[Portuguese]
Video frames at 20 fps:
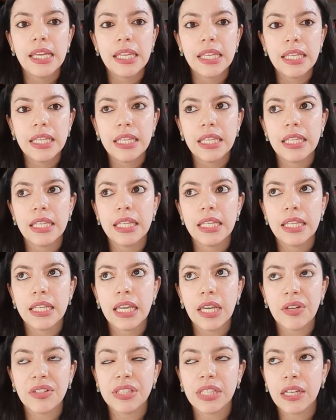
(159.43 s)
E
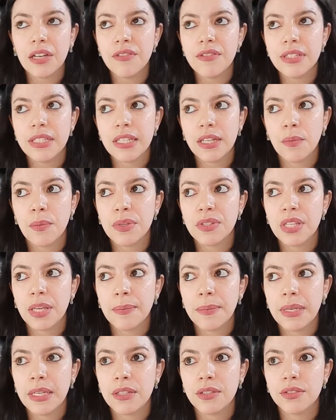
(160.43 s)
eu até conversei com meus
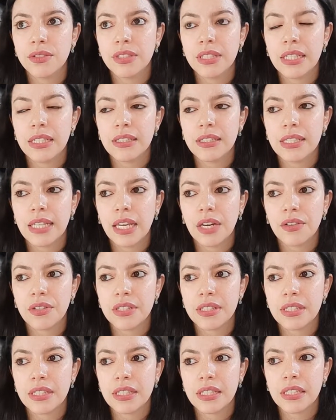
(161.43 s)
amigos e eles disseram
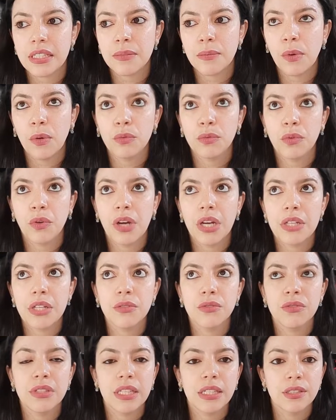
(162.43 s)
assim: bom, tu ganha
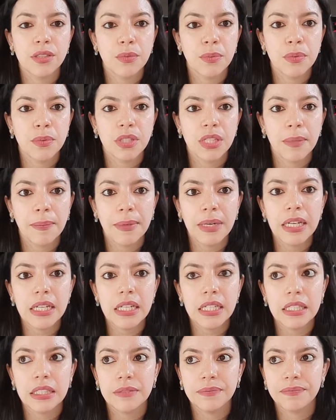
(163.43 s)
200 por
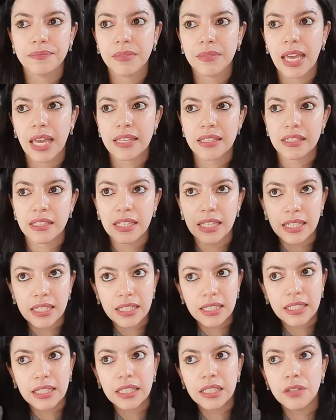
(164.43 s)
semana, as
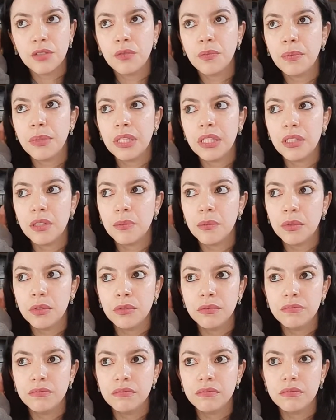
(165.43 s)
Nene ganham no
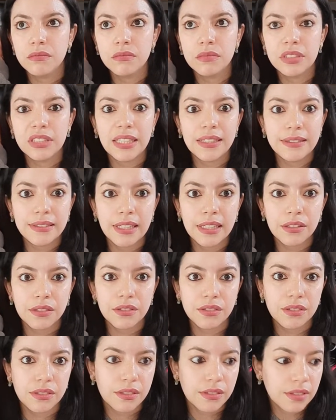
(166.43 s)
mínimo
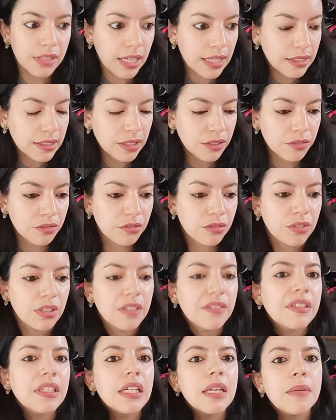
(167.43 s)
600, né? Então tu
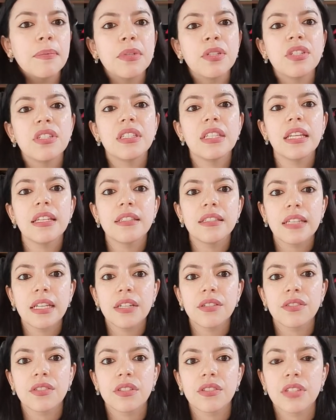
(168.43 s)
deveria pedir
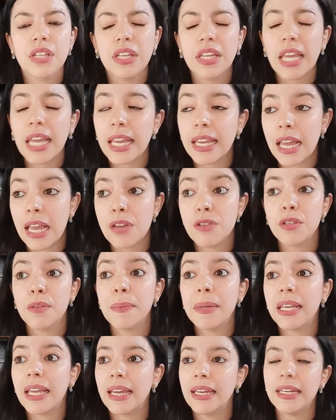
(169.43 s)
600, não sei o quê. E aí eu
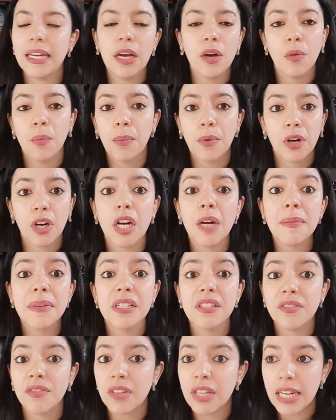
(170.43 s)
expliquei: não, o programa é
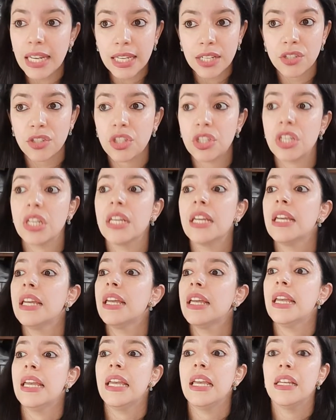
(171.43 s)
diferente.
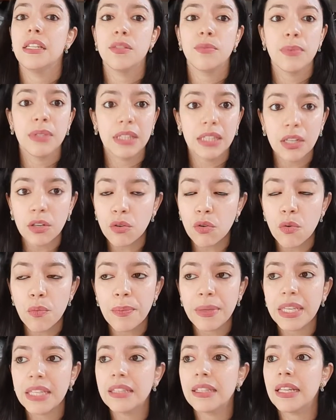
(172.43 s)
Eles me dão
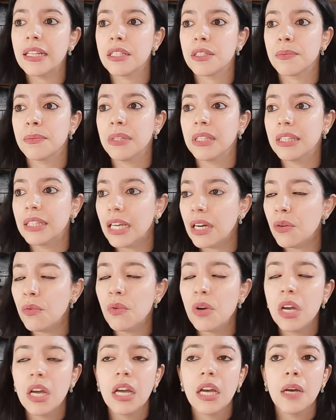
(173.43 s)
comida, eles me
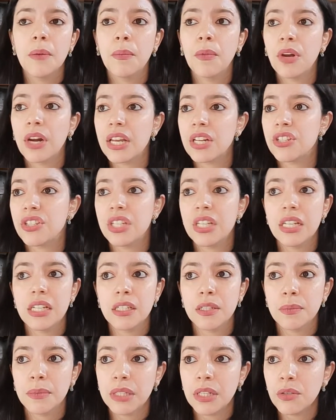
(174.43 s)
dão moradia,
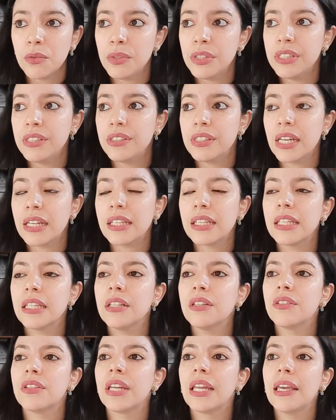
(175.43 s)
eles me dão isso e
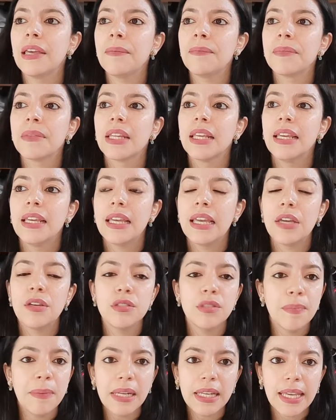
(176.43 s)
aquilo, né? Eu
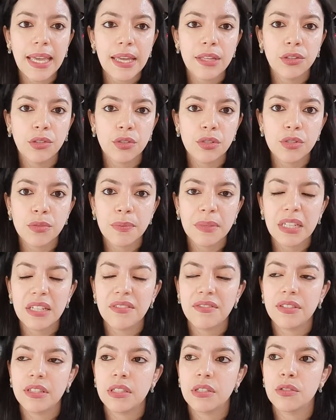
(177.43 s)
expliquei todos os
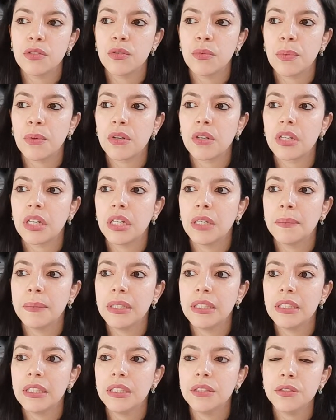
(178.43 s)
benefícios do
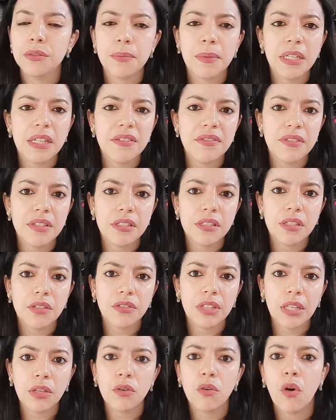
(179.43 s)
programa e os benefícios que eu
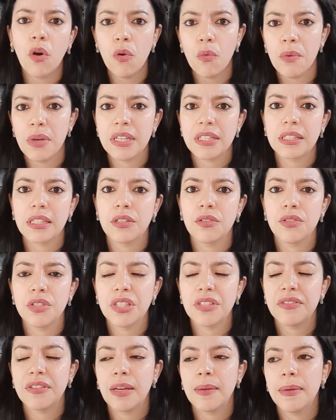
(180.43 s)
tenho com essa
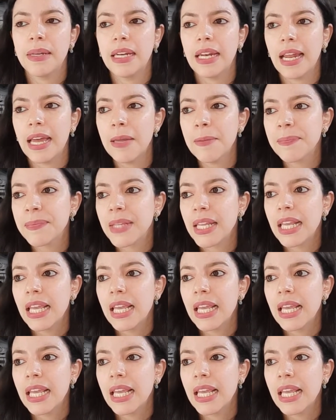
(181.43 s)
Host Family, né?